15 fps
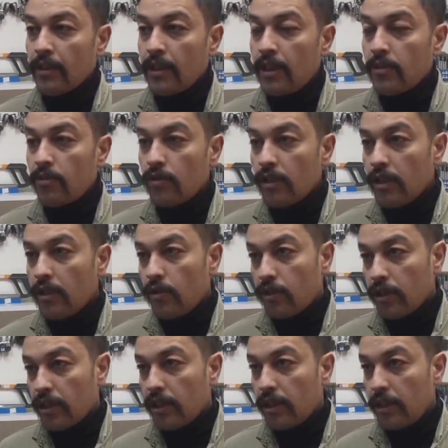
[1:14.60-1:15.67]
Daha sonra
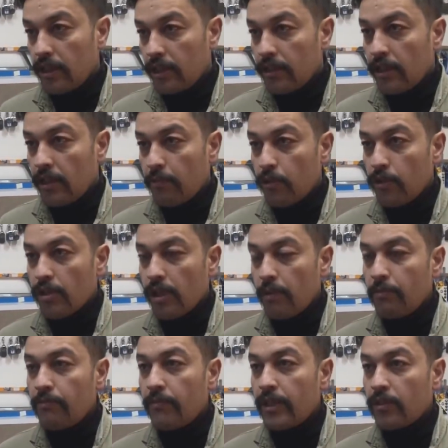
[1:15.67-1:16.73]
oradaki iki tane polis
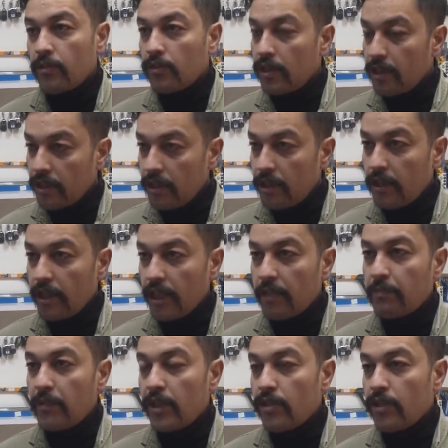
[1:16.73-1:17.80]
abim vardı. Onlar da
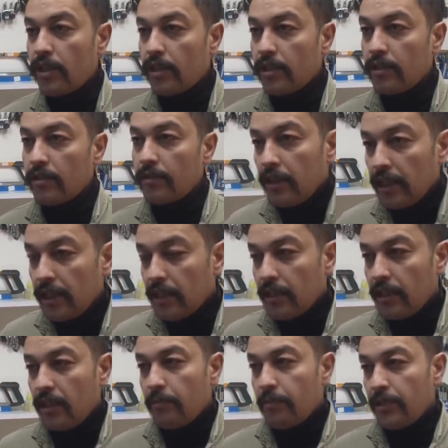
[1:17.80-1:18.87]
ekipleri çağırdı.
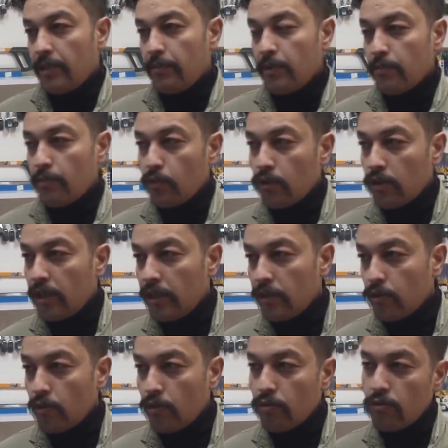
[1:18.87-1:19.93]
İlka abiyle biz burada
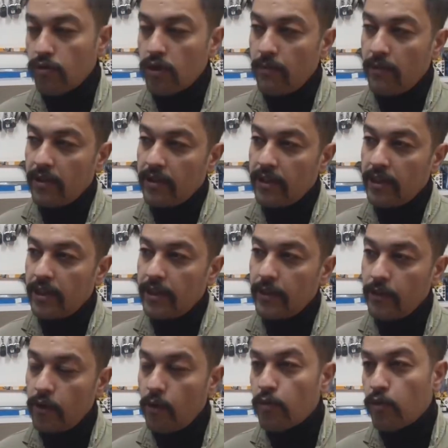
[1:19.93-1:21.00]
çok uzun zamandır
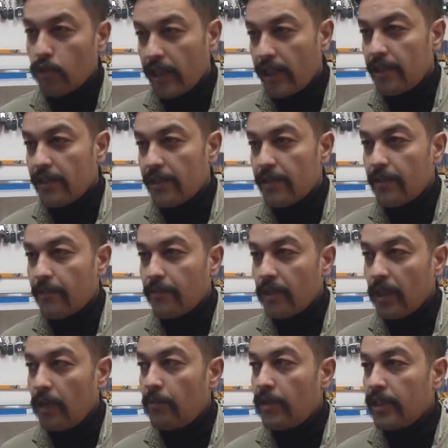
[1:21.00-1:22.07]
komşu değiliz.
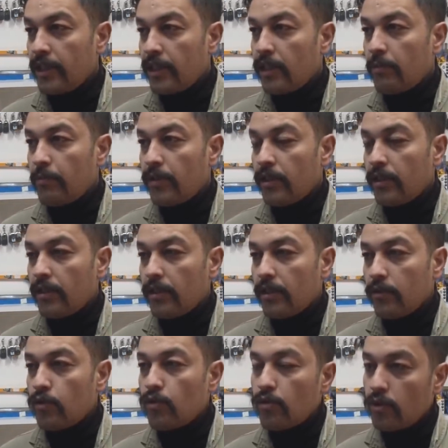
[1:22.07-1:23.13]
Ama yine de bir
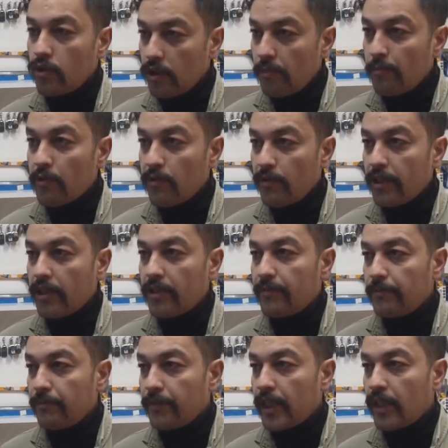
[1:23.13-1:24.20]
3-4 yılımız var.
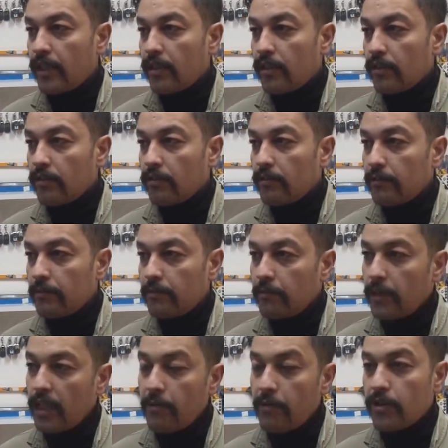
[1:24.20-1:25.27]
Yani
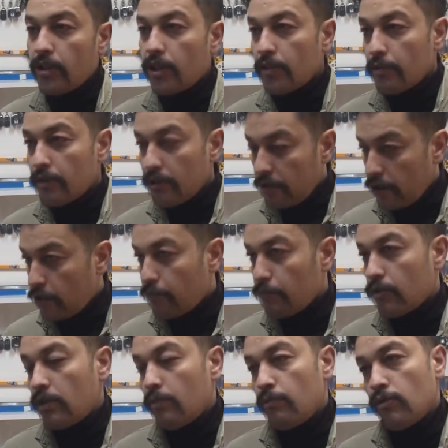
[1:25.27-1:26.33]
beraber çay
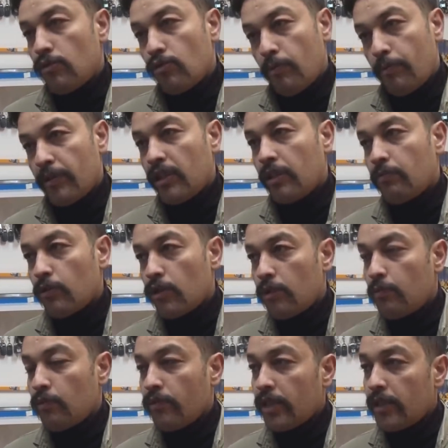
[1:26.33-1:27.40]
içmişliğimiz, sohbet
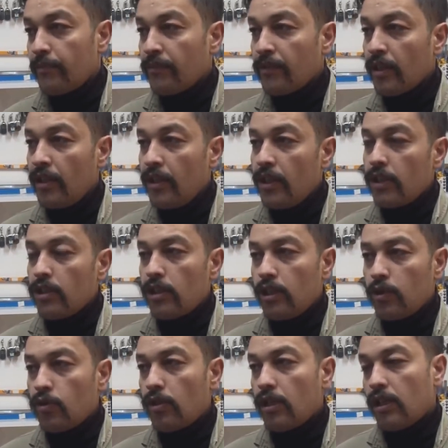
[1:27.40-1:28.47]
etmişliğimiz var.
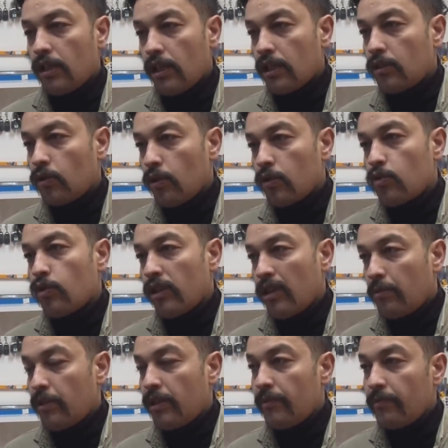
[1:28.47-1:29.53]
Şahıs olarak, karakter olarak çok
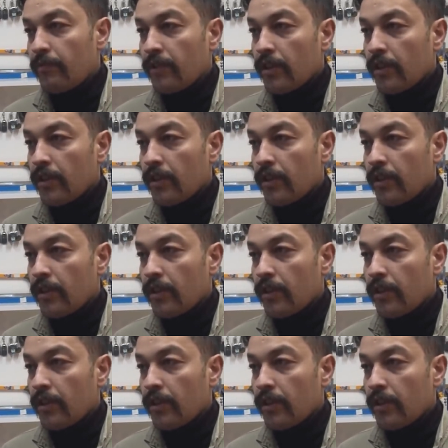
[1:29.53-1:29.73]
iyi biri.